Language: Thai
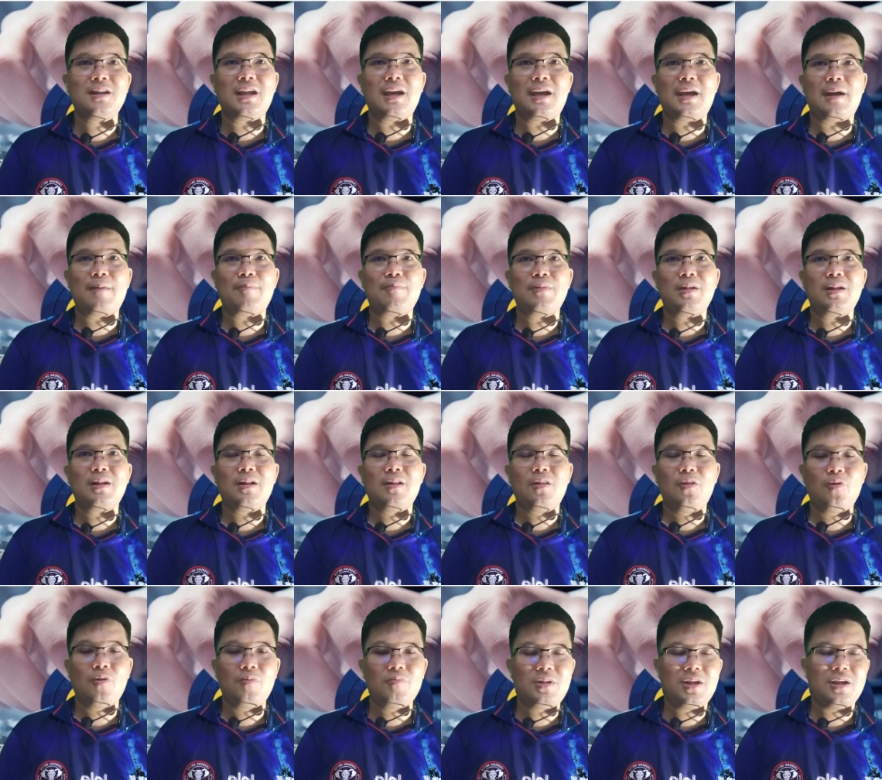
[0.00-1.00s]
นะครับ
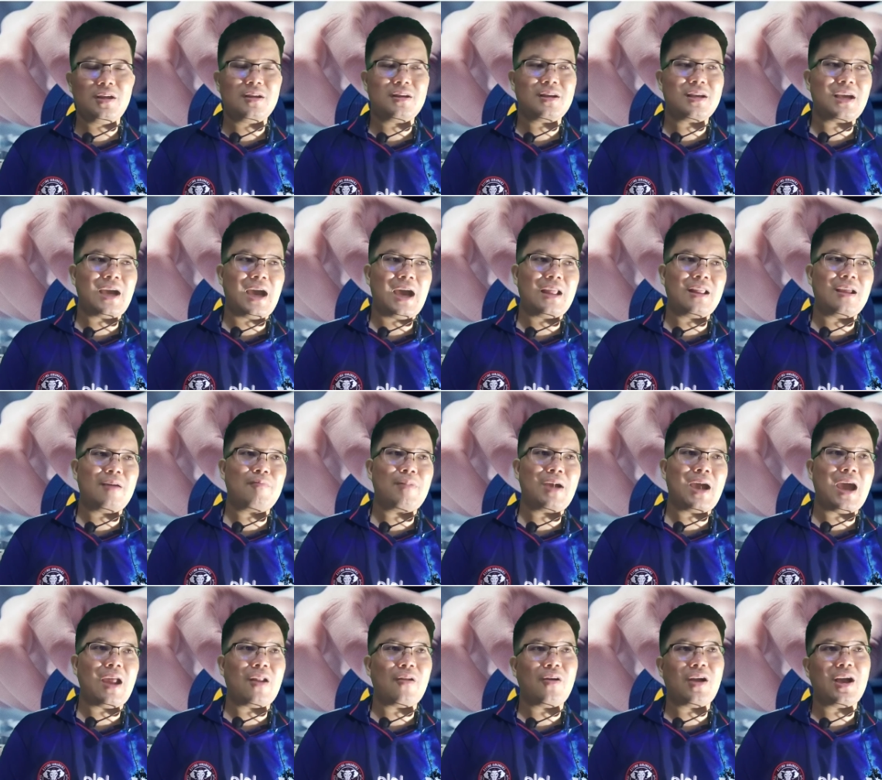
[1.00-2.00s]
รวมถึงการ
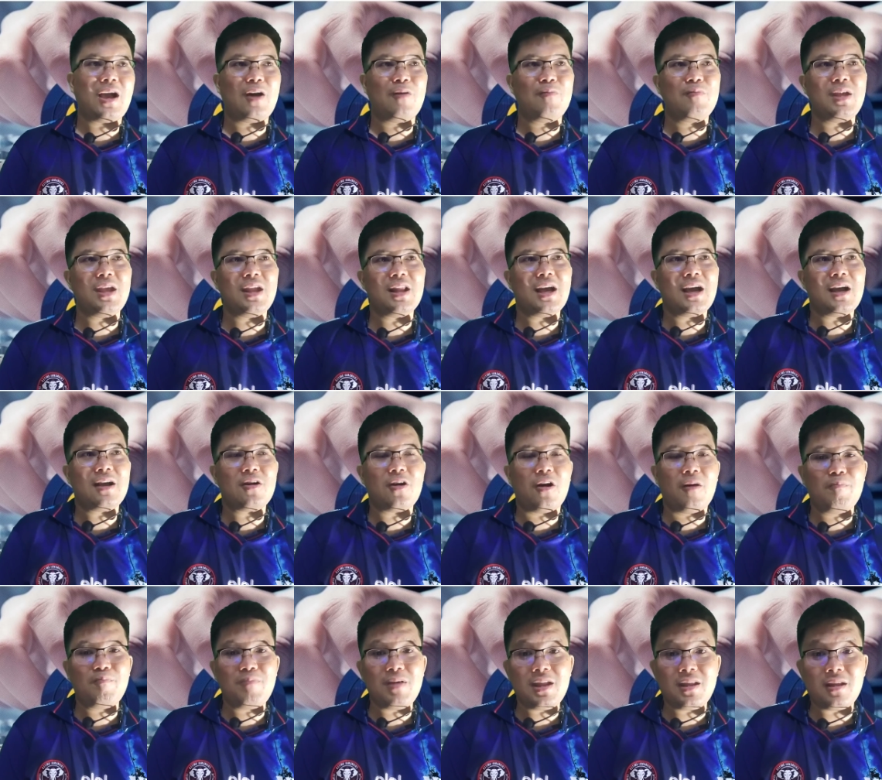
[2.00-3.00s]
ทำงานของเขามีทั้ง
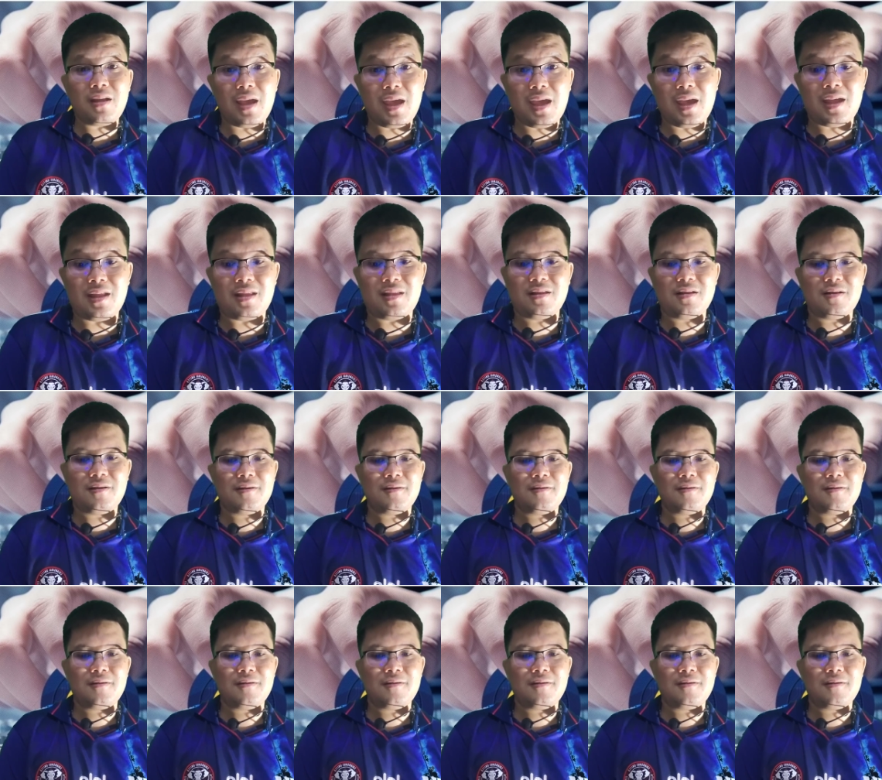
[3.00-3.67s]
Copy Trade